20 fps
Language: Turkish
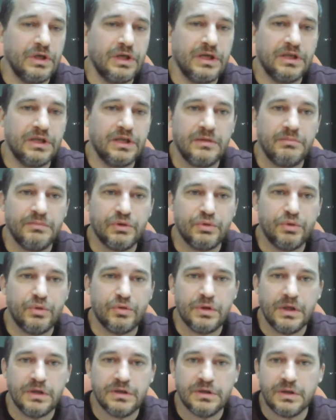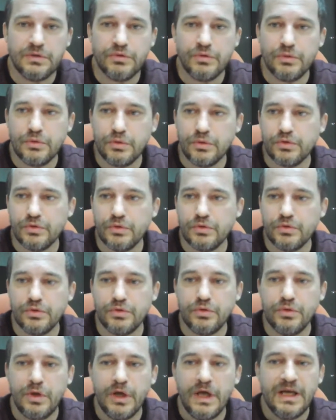ne kadar bir organizasyon olursa
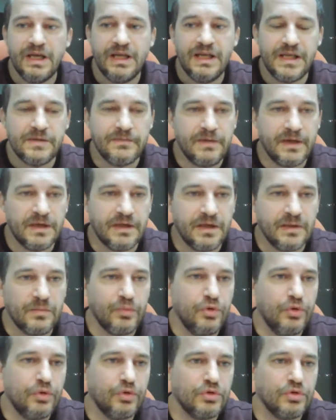olsun hiç fark etmiyor.